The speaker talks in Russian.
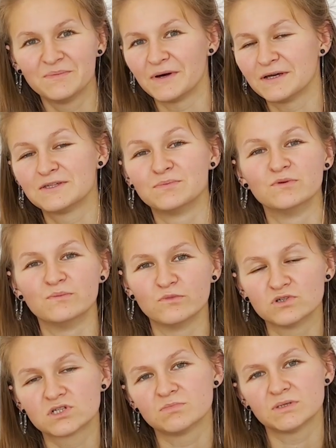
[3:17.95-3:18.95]
поэтому,
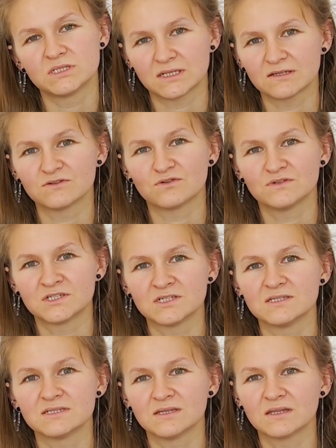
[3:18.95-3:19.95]
может быть, сортировочные
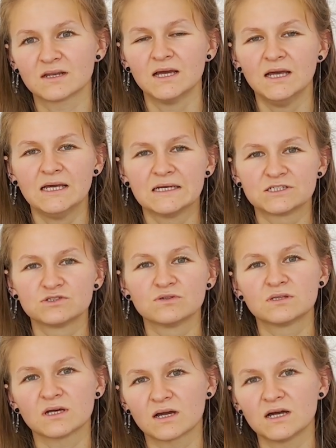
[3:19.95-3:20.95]
центры ждет
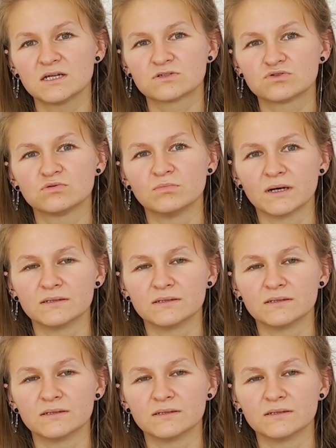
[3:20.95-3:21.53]
такая же судьба.